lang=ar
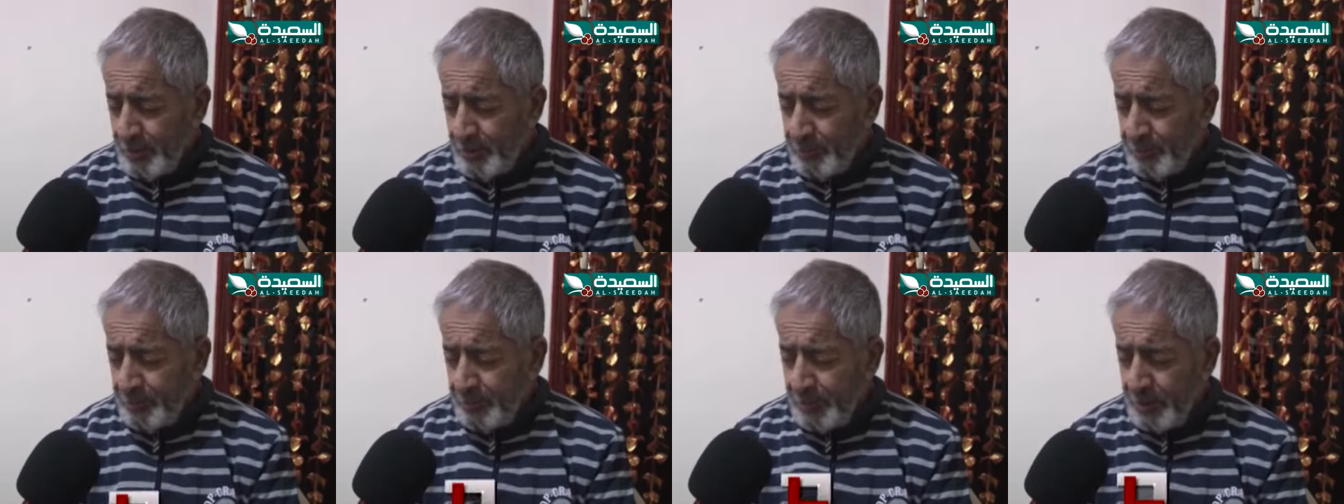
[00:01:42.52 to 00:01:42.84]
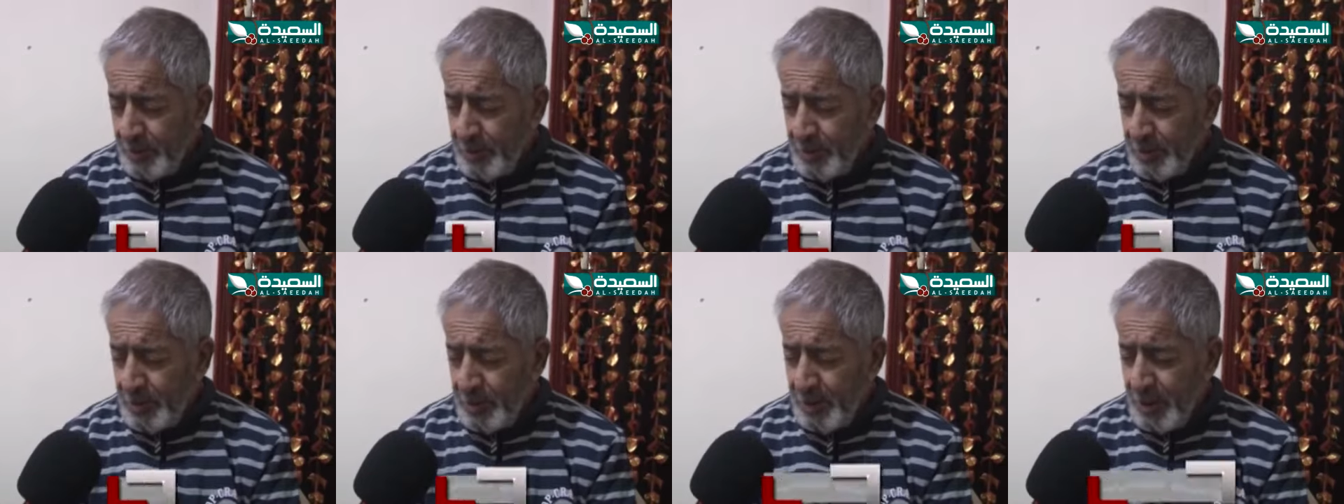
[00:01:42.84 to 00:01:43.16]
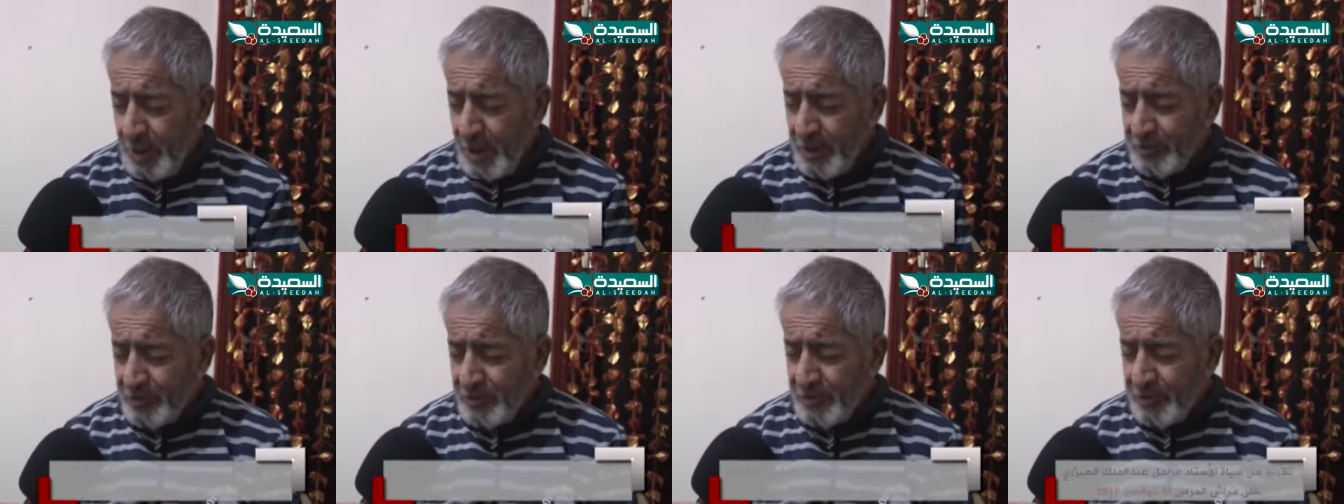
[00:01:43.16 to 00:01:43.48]

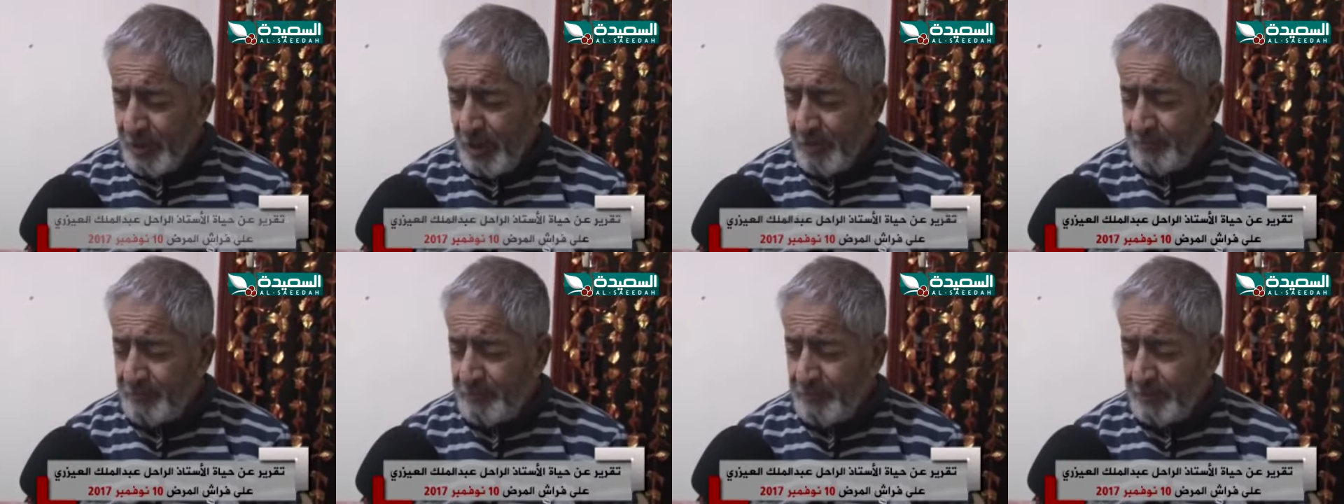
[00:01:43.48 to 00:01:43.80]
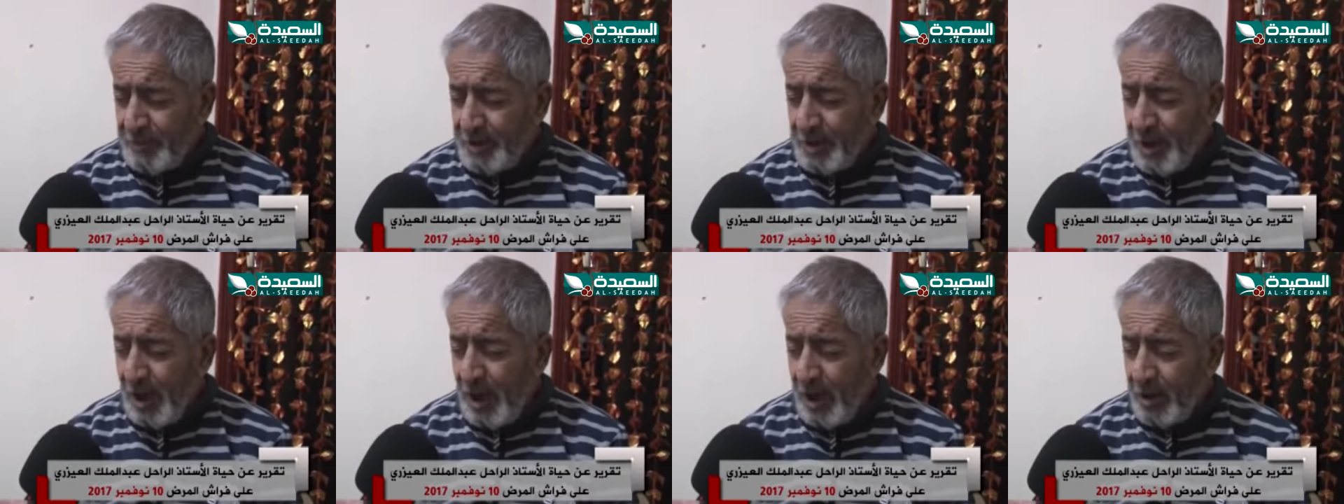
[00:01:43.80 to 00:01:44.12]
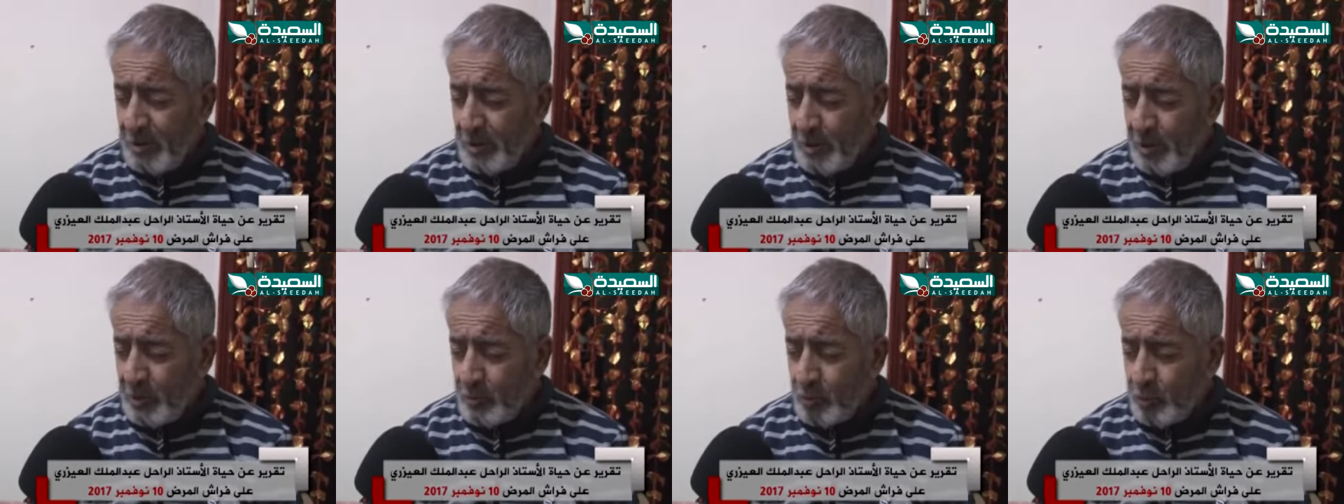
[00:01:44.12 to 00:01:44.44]
فأسعفني
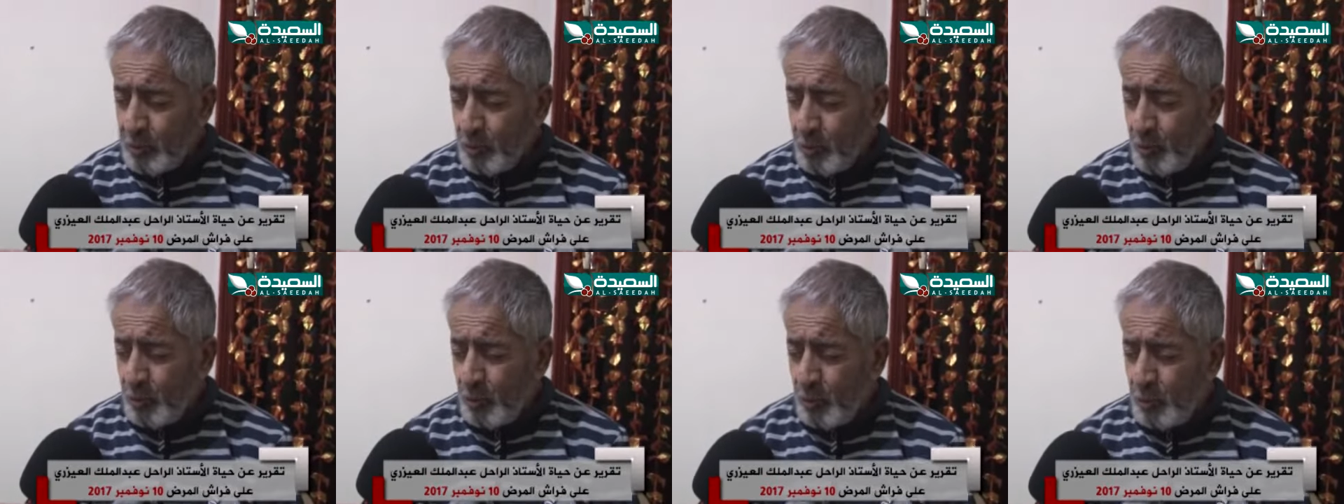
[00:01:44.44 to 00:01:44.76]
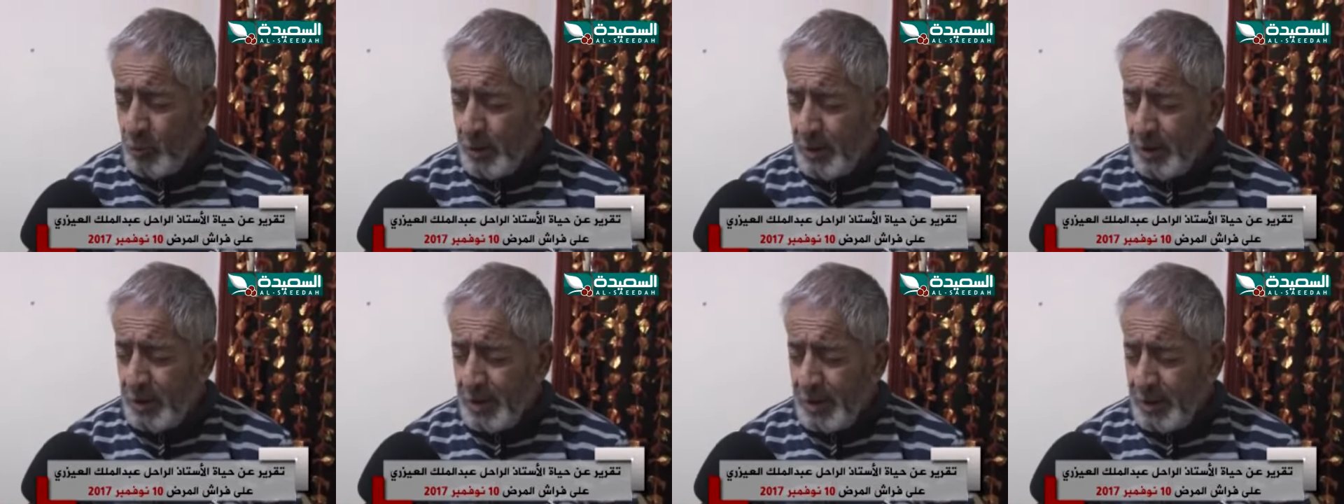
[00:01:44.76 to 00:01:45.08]
على طول